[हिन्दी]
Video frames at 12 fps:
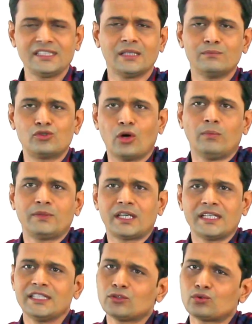हैं कि अब जॉब
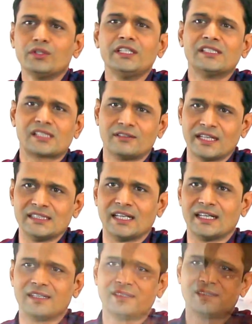करेंगे तो ही इसका
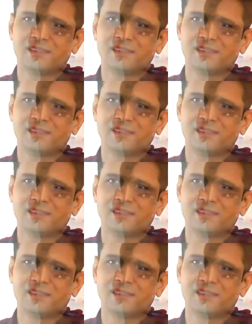फायदा है